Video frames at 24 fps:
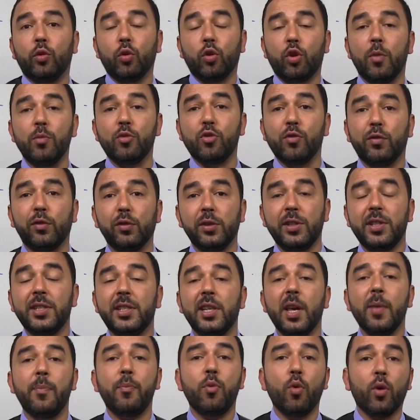Donc comme je vous
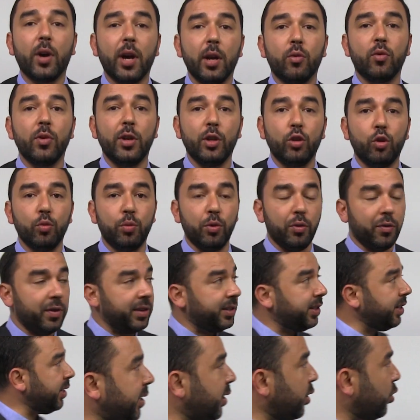disais, pour calculer
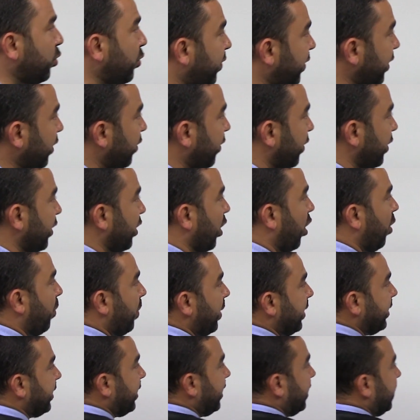W10, il suffit de venir
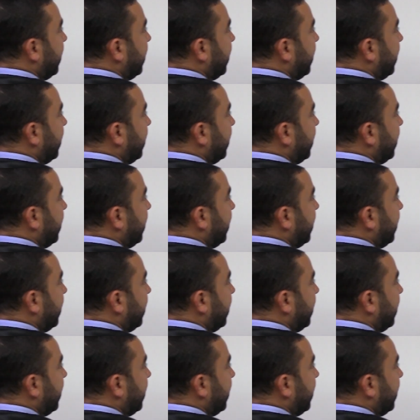remplacer